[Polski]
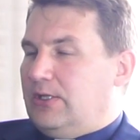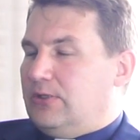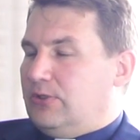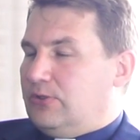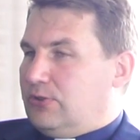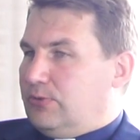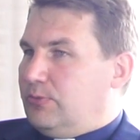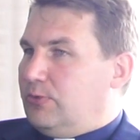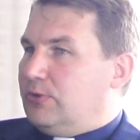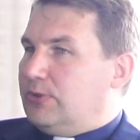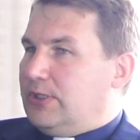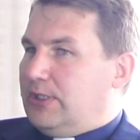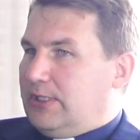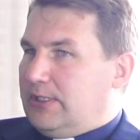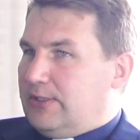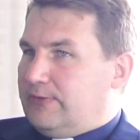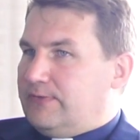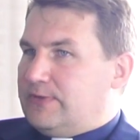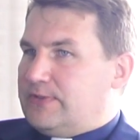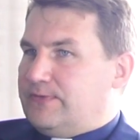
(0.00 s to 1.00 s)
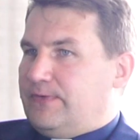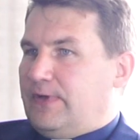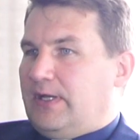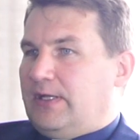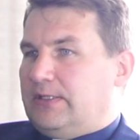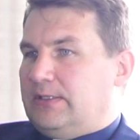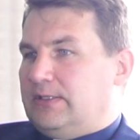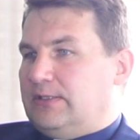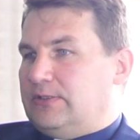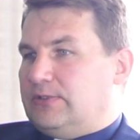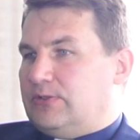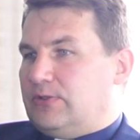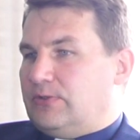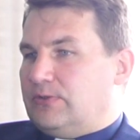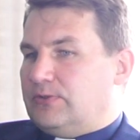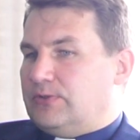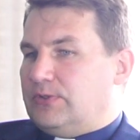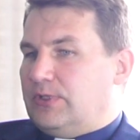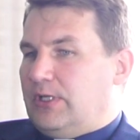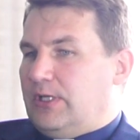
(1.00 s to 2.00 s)
no to było nie lada wyzwanie.
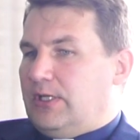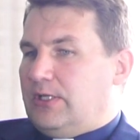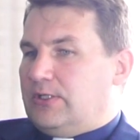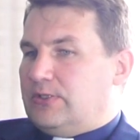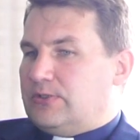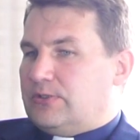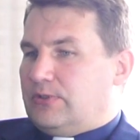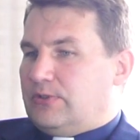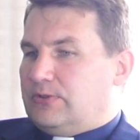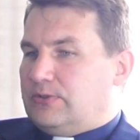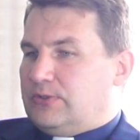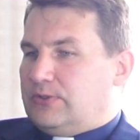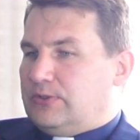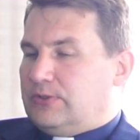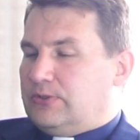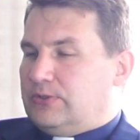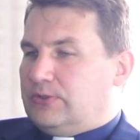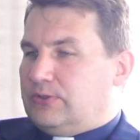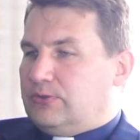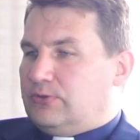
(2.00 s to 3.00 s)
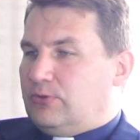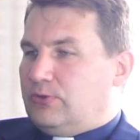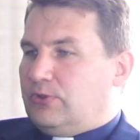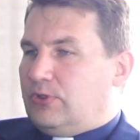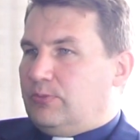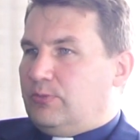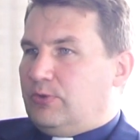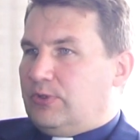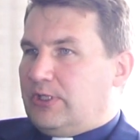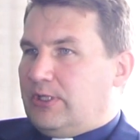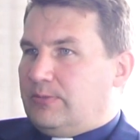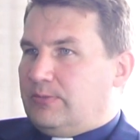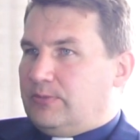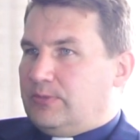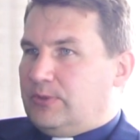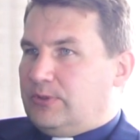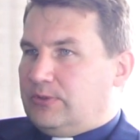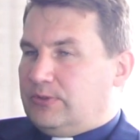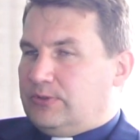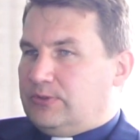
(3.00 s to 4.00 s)
Stąd Stąd y, trudno było nam
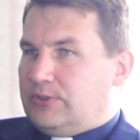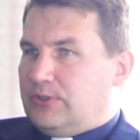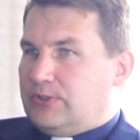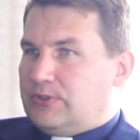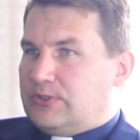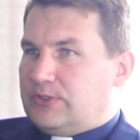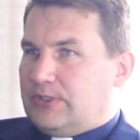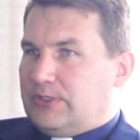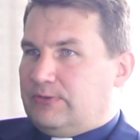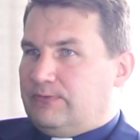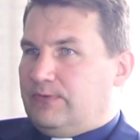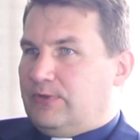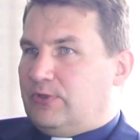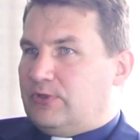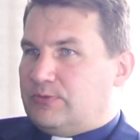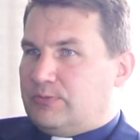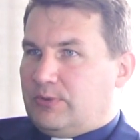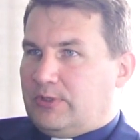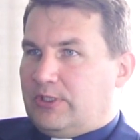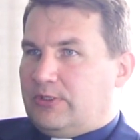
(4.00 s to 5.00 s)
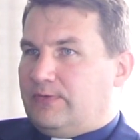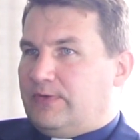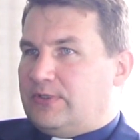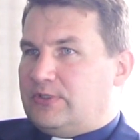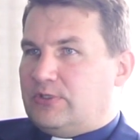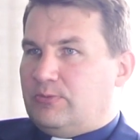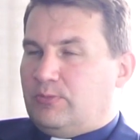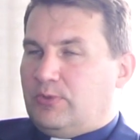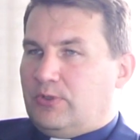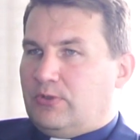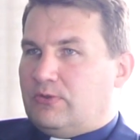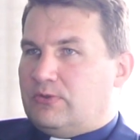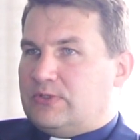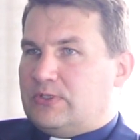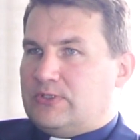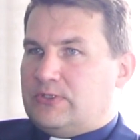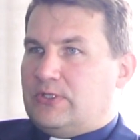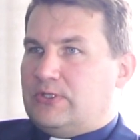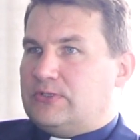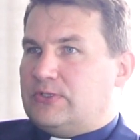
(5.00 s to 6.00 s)
gdzieś wygospodarować te
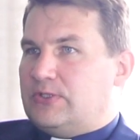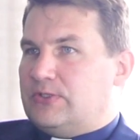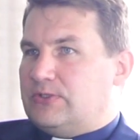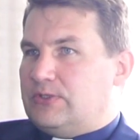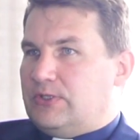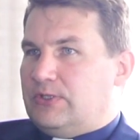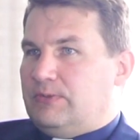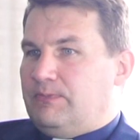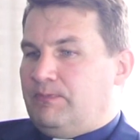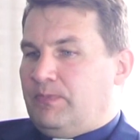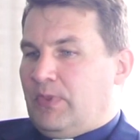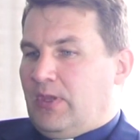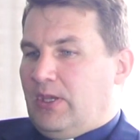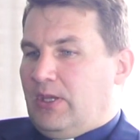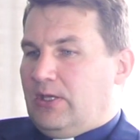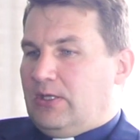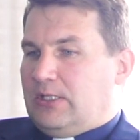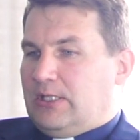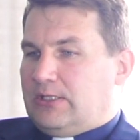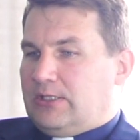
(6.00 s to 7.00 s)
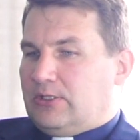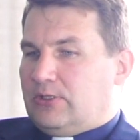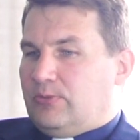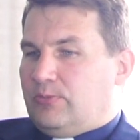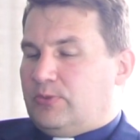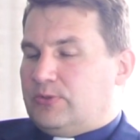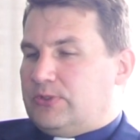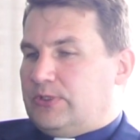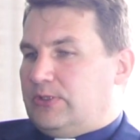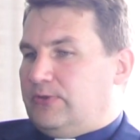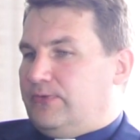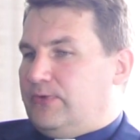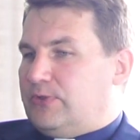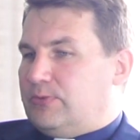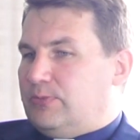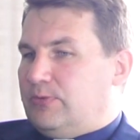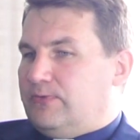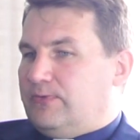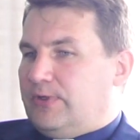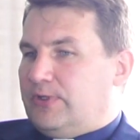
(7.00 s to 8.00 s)
pieniądze z diecezji, dlatego
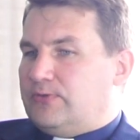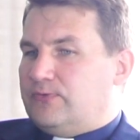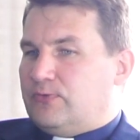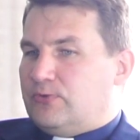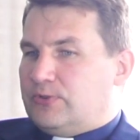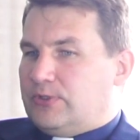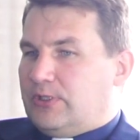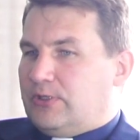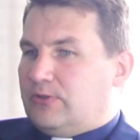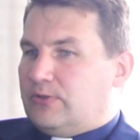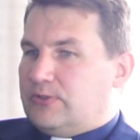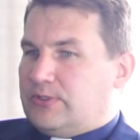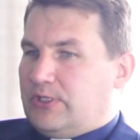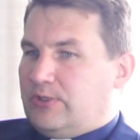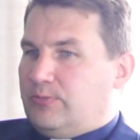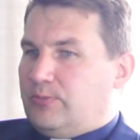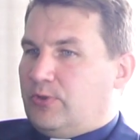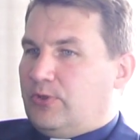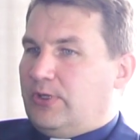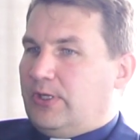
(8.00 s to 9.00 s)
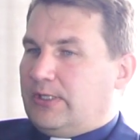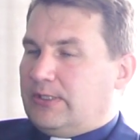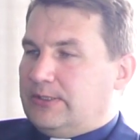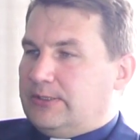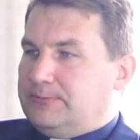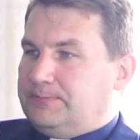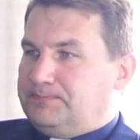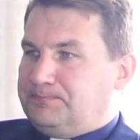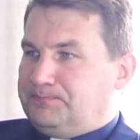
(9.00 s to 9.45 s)
postanowiliśmy wejść w różnego rodzaju projekty.